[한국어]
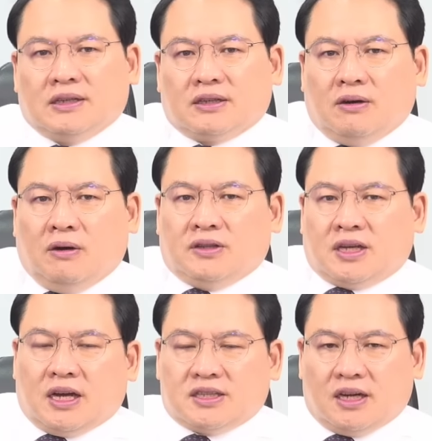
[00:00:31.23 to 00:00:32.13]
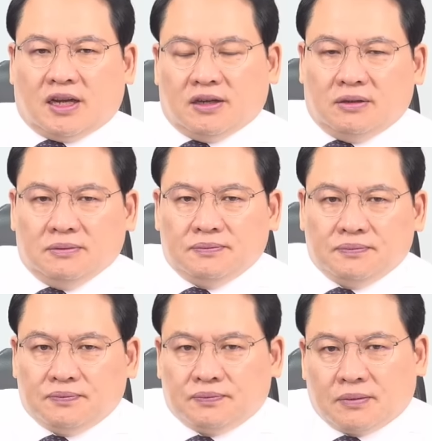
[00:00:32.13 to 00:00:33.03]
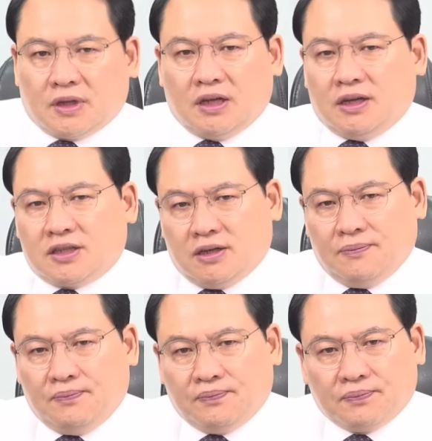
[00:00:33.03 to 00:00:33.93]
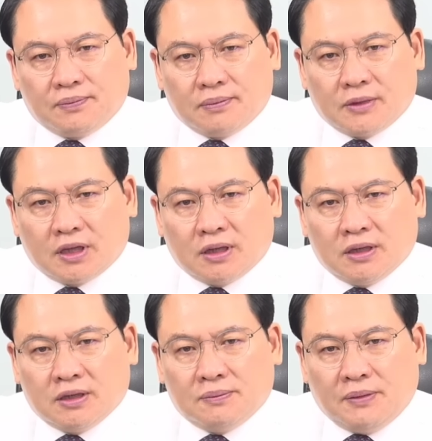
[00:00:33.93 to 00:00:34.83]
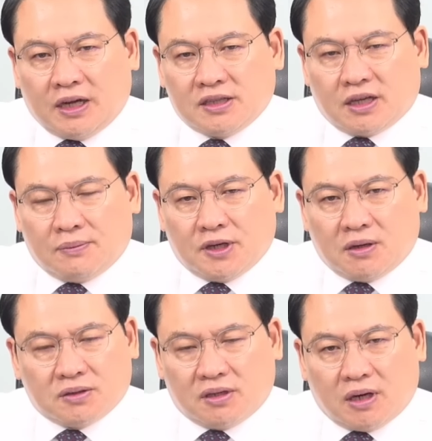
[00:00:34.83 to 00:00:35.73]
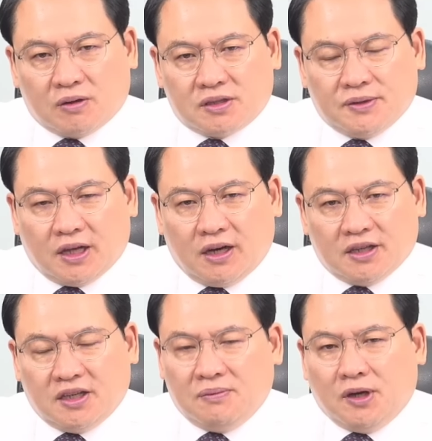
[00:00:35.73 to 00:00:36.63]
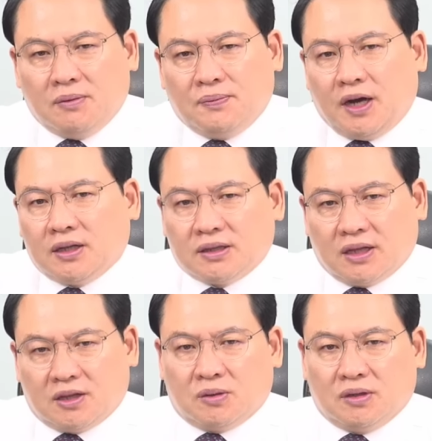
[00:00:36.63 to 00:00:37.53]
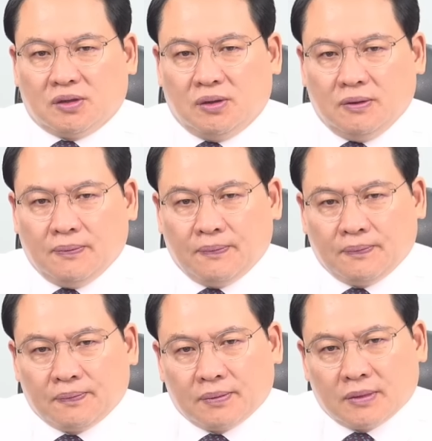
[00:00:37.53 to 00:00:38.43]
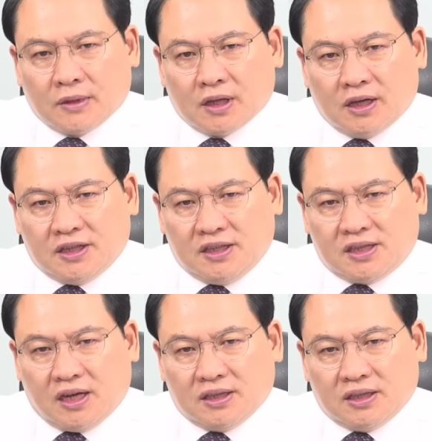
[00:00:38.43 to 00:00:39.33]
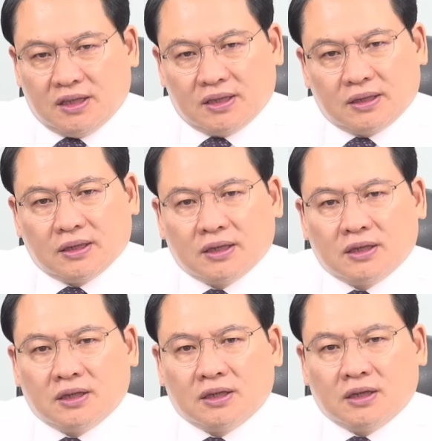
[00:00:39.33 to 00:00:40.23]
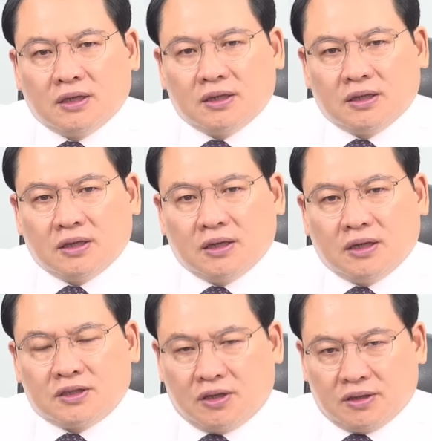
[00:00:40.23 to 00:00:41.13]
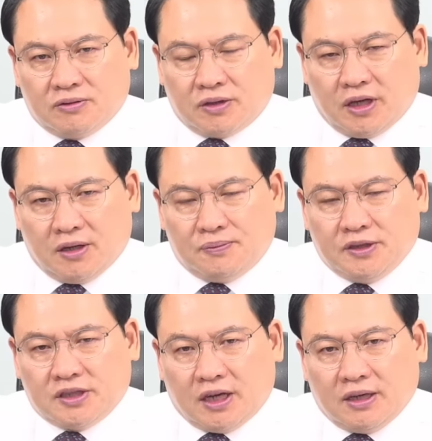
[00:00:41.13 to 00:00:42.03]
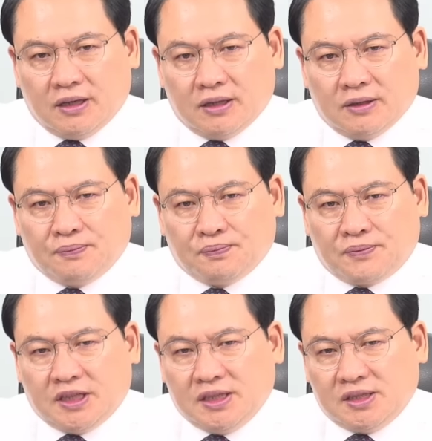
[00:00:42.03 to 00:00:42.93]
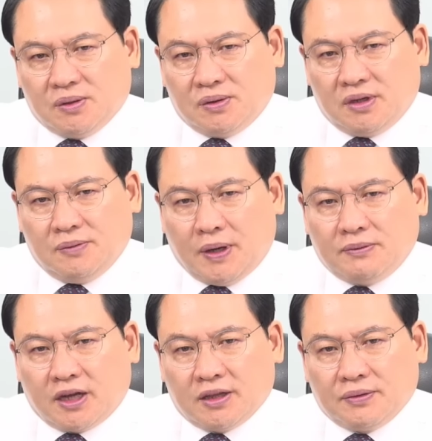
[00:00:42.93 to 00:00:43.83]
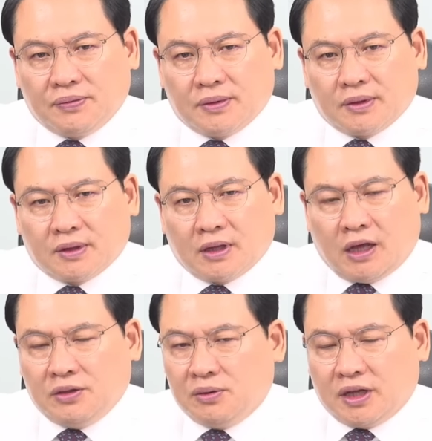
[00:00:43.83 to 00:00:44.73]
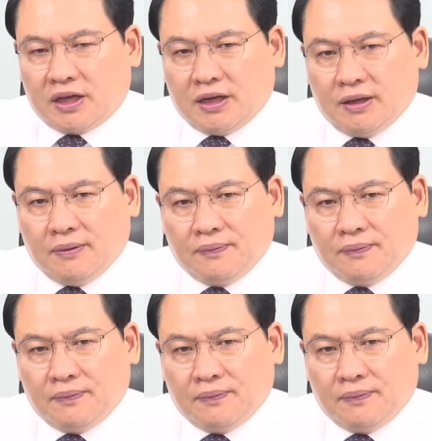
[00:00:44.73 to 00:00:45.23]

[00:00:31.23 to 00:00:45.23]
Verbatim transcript: 어디까지 가나요? 아, 지금 많은 사람들이 걱정을 하고 있습니다. 이명박 대통령도 이상득 전 국회 부의장 비소를 방문한 한동훈에게